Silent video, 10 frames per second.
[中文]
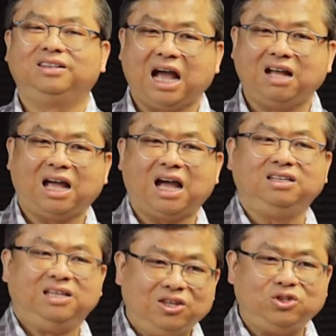当他
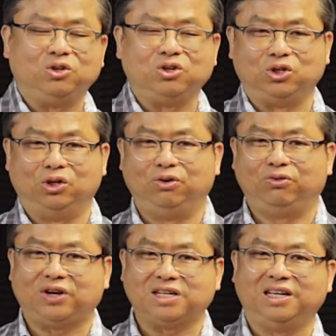研究的时候，
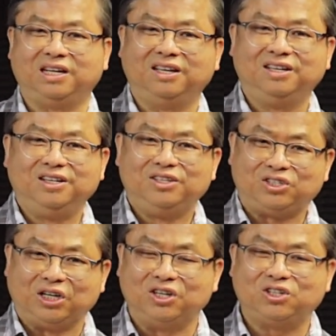发现呢，整个